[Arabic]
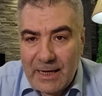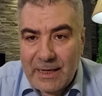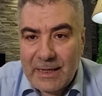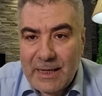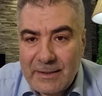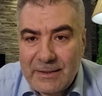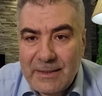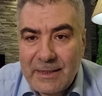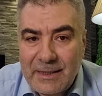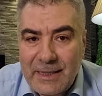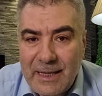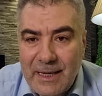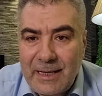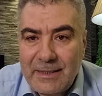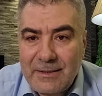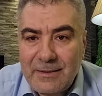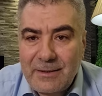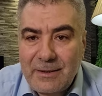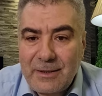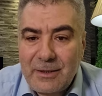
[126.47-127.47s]
أرادك
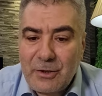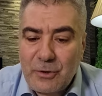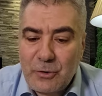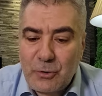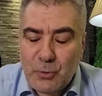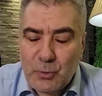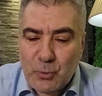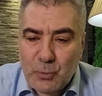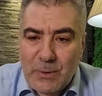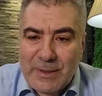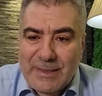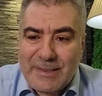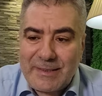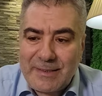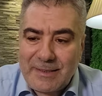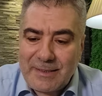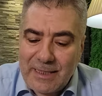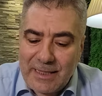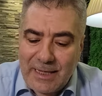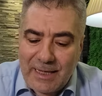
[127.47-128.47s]
أن
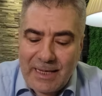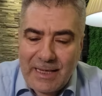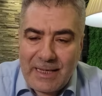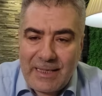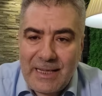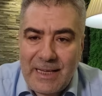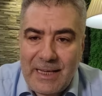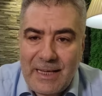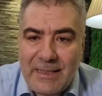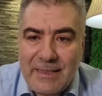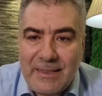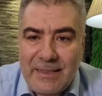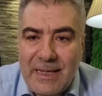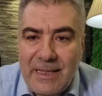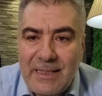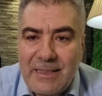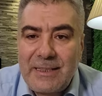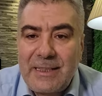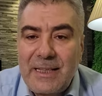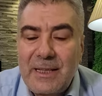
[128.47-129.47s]
توسع على
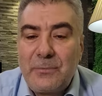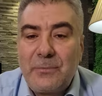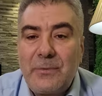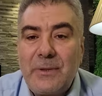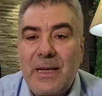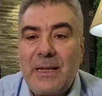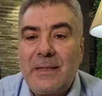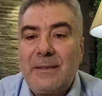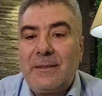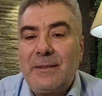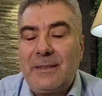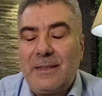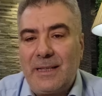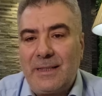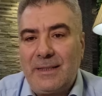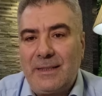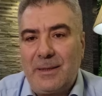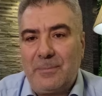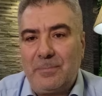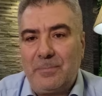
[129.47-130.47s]
عيالك في هذه
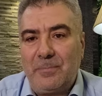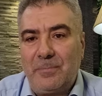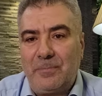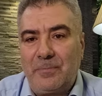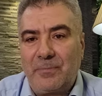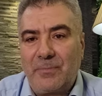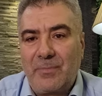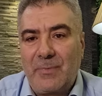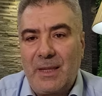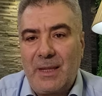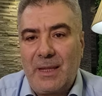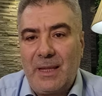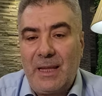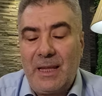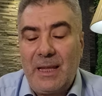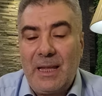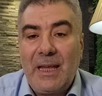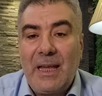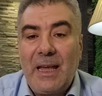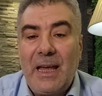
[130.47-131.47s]
الأيام
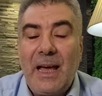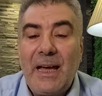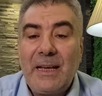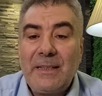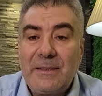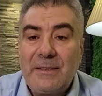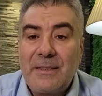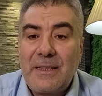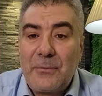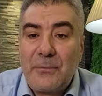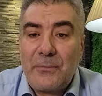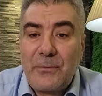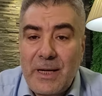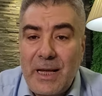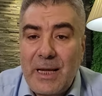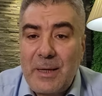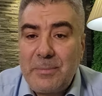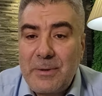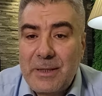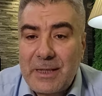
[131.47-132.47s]
أن
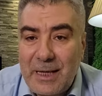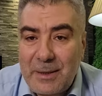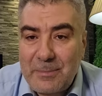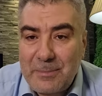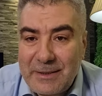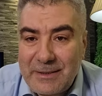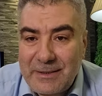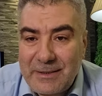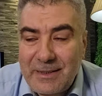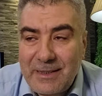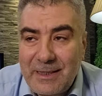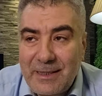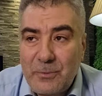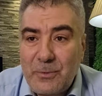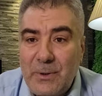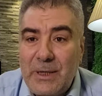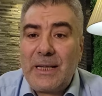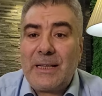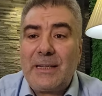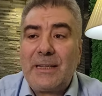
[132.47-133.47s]
تفرح برحمة الله
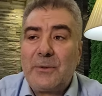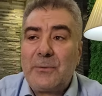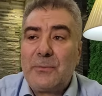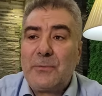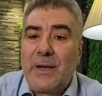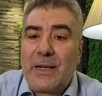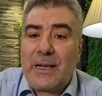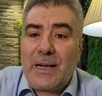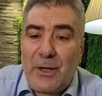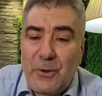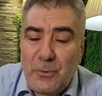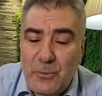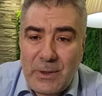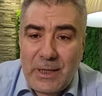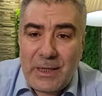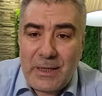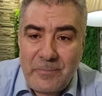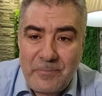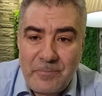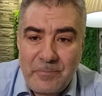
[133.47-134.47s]
ولكن
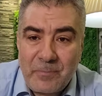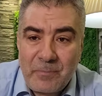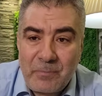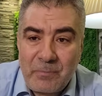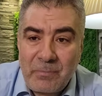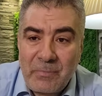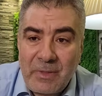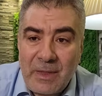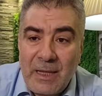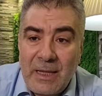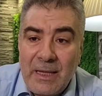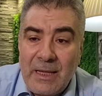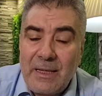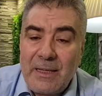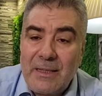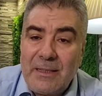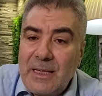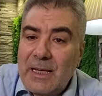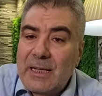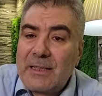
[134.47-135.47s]
فرحنا
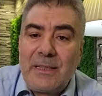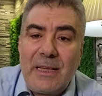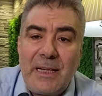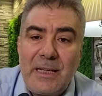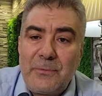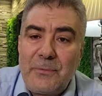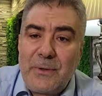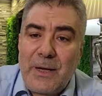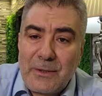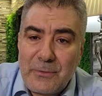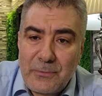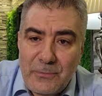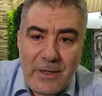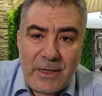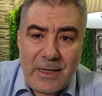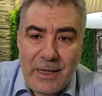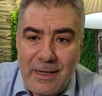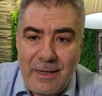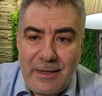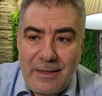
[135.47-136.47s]
يختلف عن
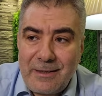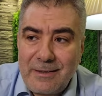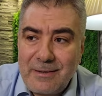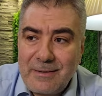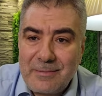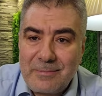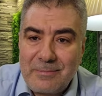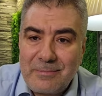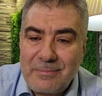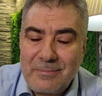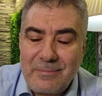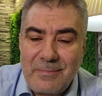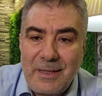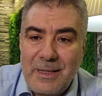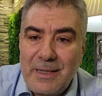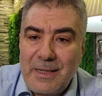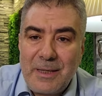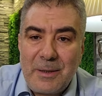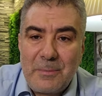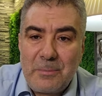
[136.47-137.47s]
فرح
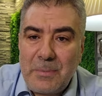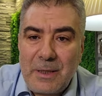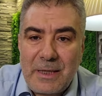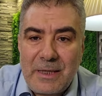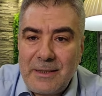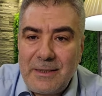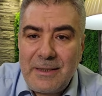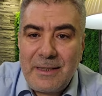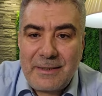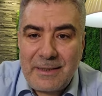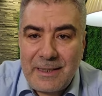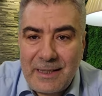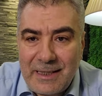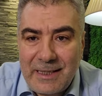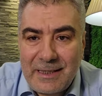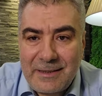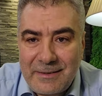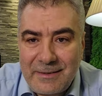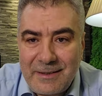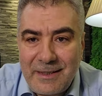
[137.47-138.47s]
بقية
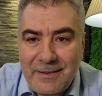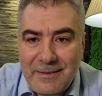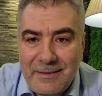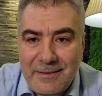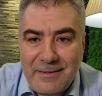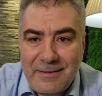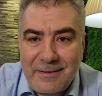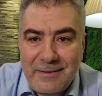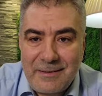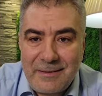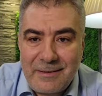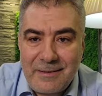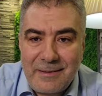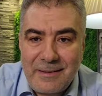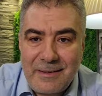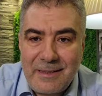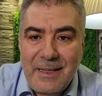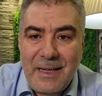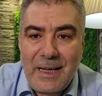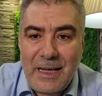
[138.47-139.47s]
الأديان
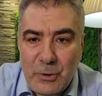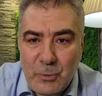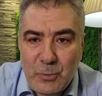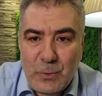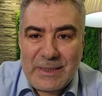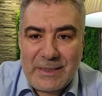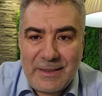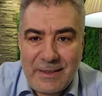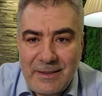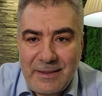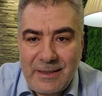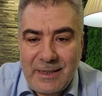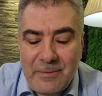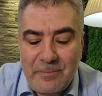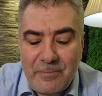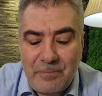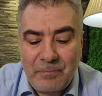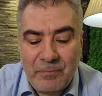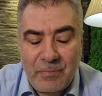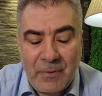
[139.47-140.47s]
الوضعية